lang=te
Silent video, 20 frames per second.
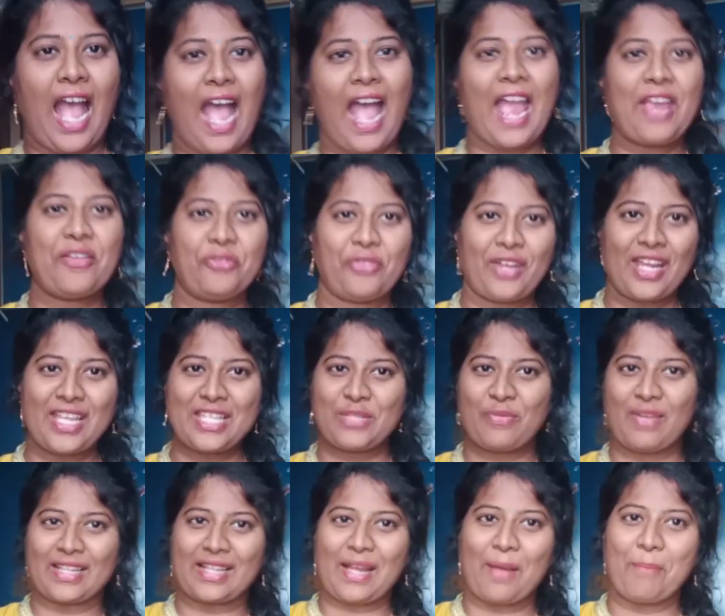హాయ్ ఫ్రెండ్స్
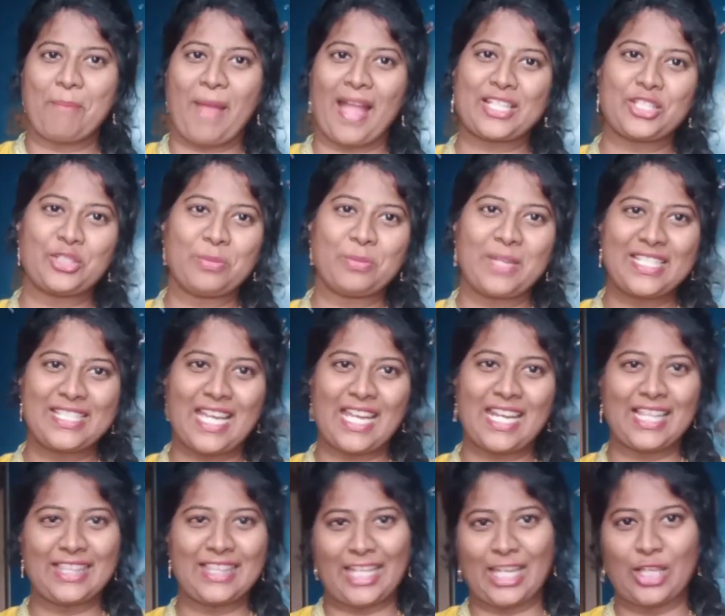వెల్కమ్ బ్యాక్ టు మై
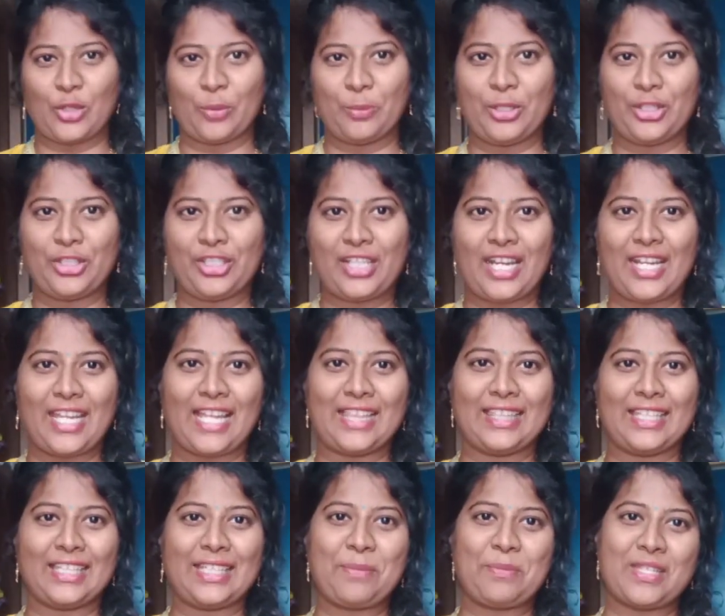ఛానల్ తెలుగు బ్యూటీ అండ్
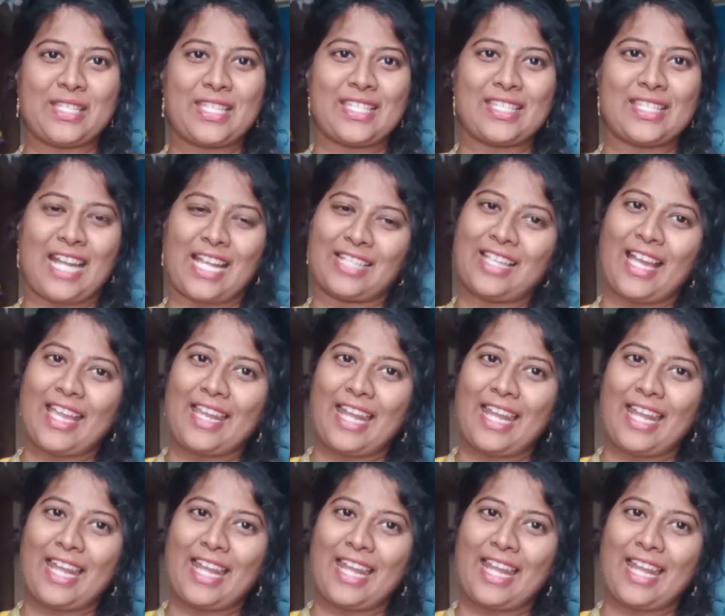హెల్త్ టిప్ దిస్ ఇస్ రాధా